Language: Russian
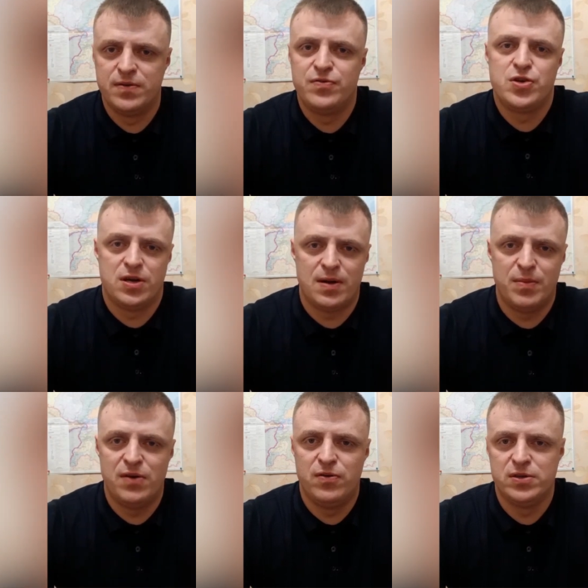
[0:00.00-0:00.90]
Вчера
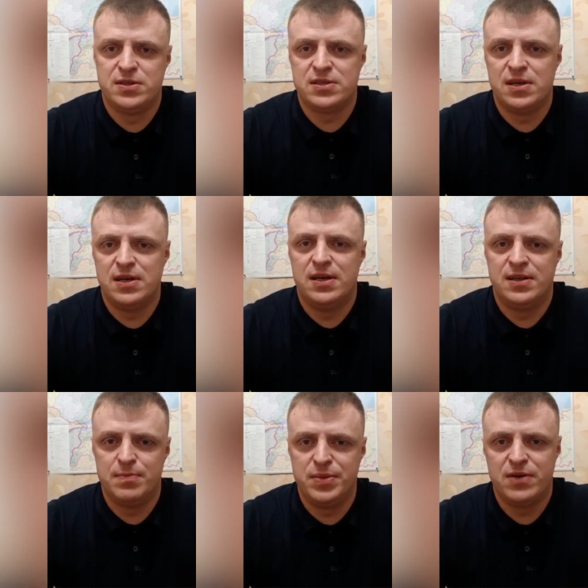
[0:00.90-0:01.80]
моего отца –
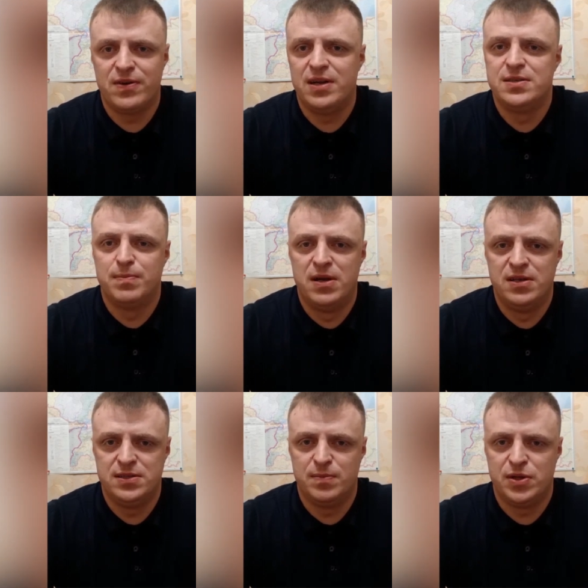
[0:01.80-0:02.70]
это первый лист
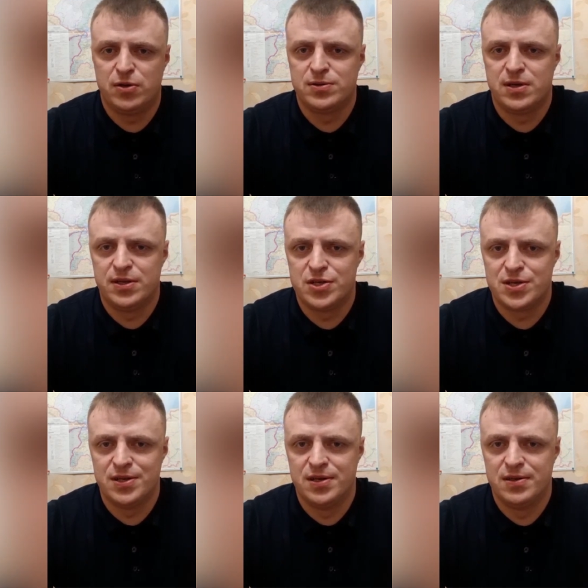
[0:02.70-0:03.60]
больницы «Матросская
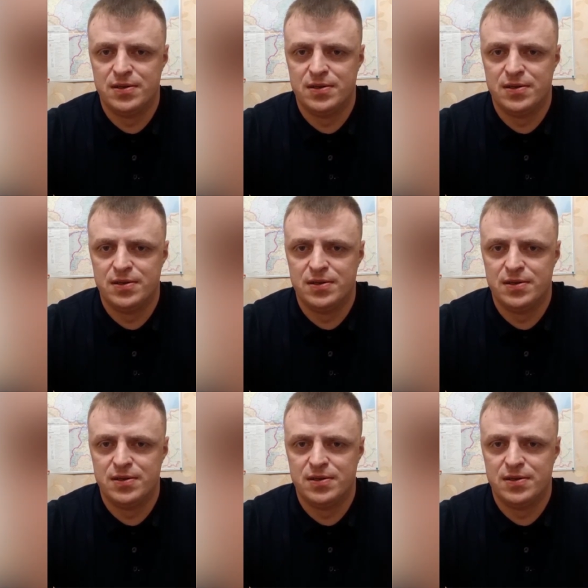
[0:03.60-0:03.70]
тишина».